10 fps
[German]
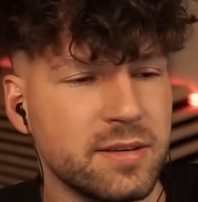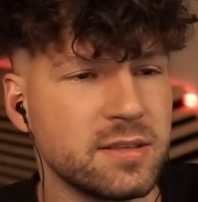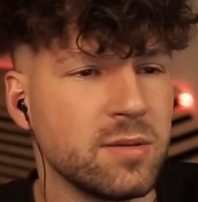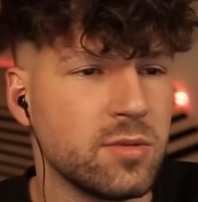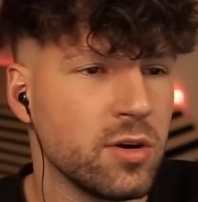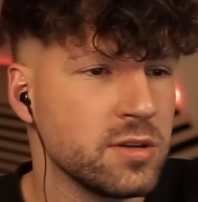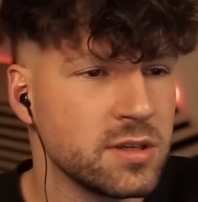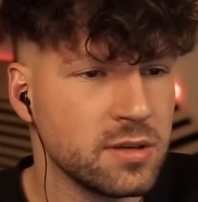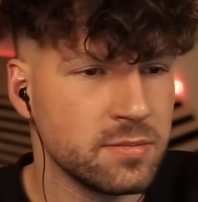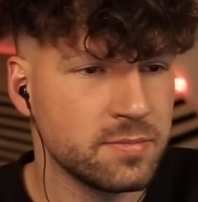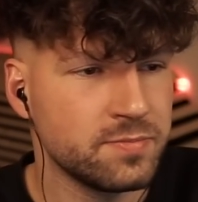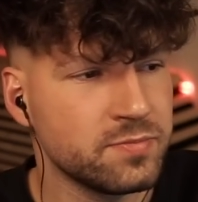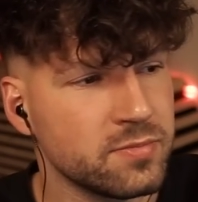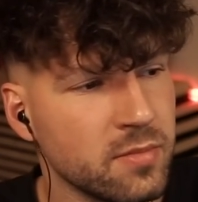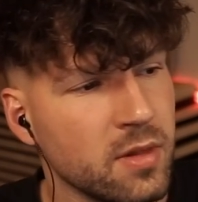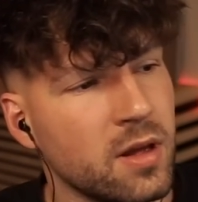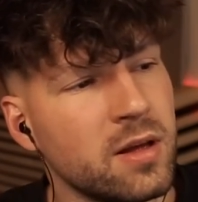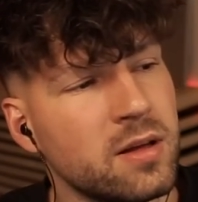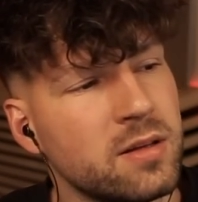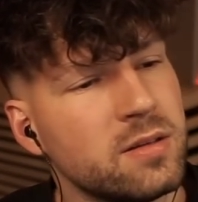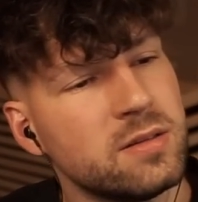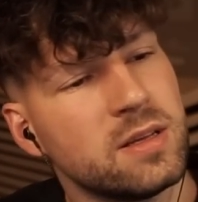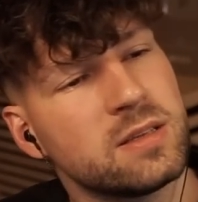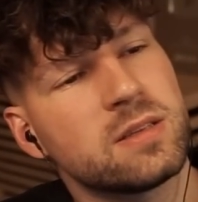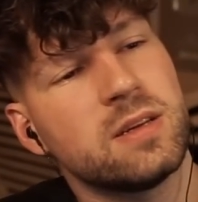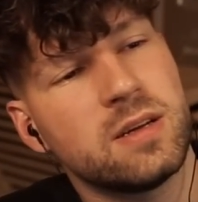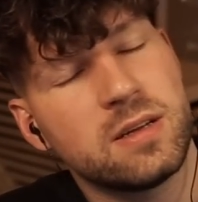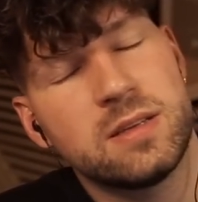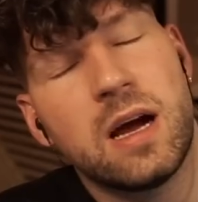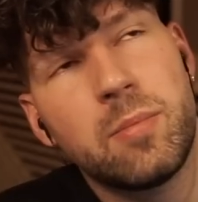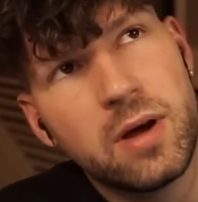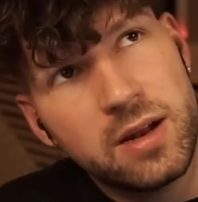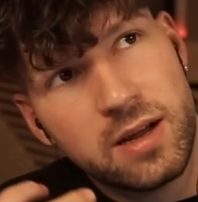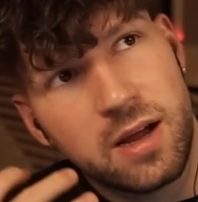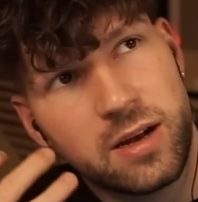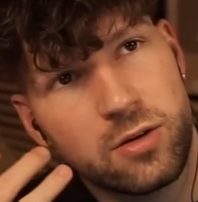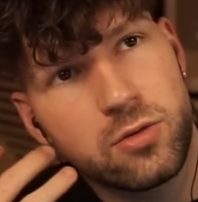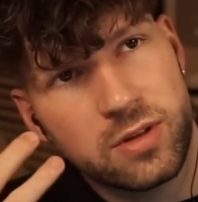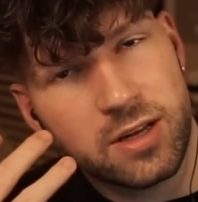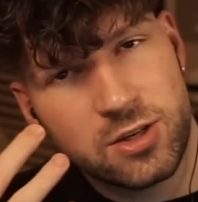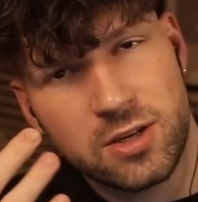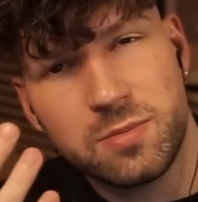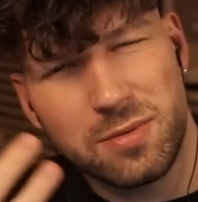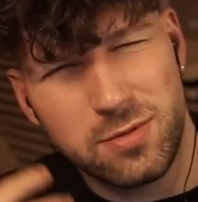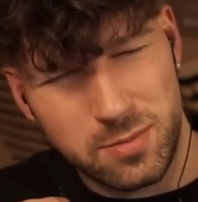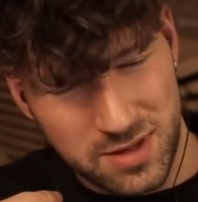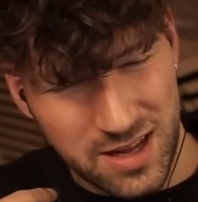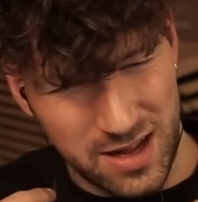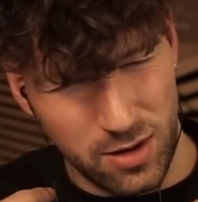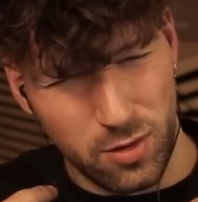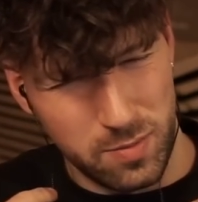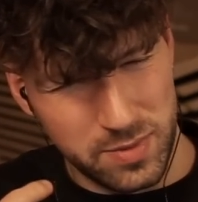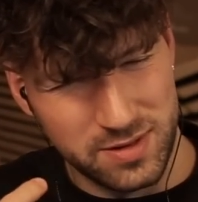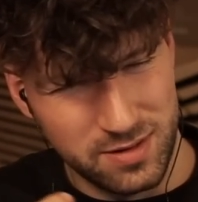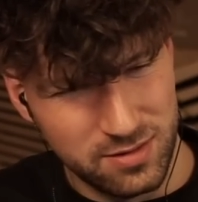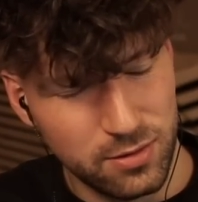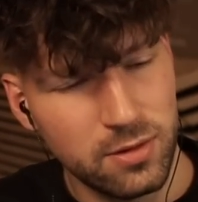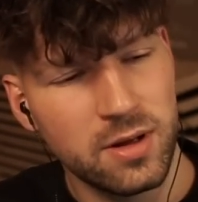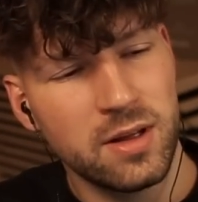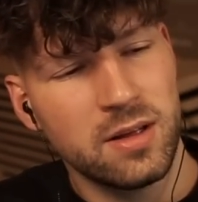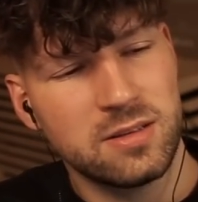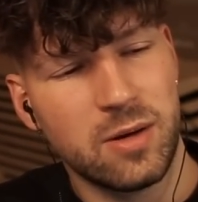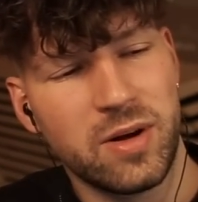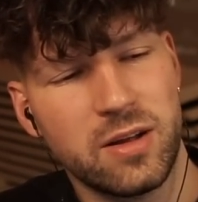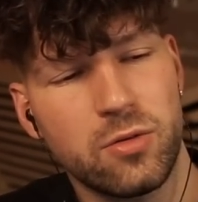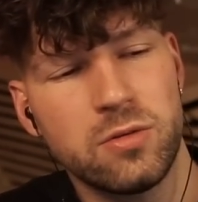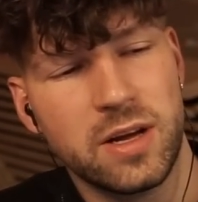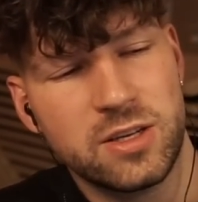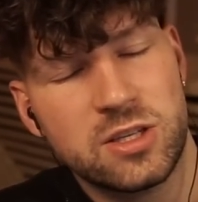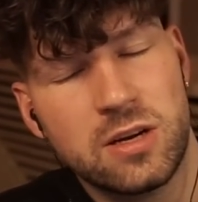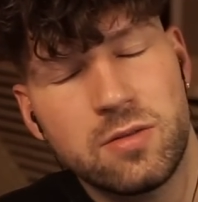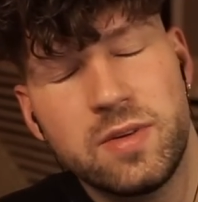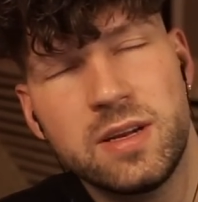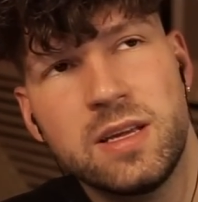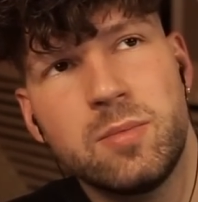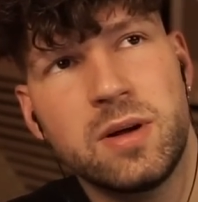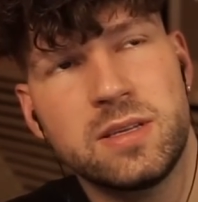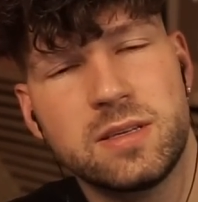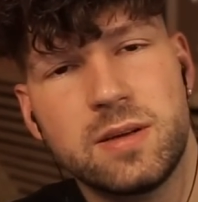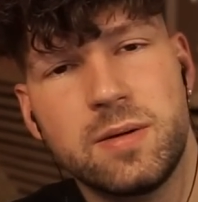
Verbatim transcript: Es gibt Leute, dass, äh, die haben eine, eine Grundeinstellung, ich bin vom Ding her auch ein bisschen so, die haben eine Grundeinstellung, wenn dir jemand,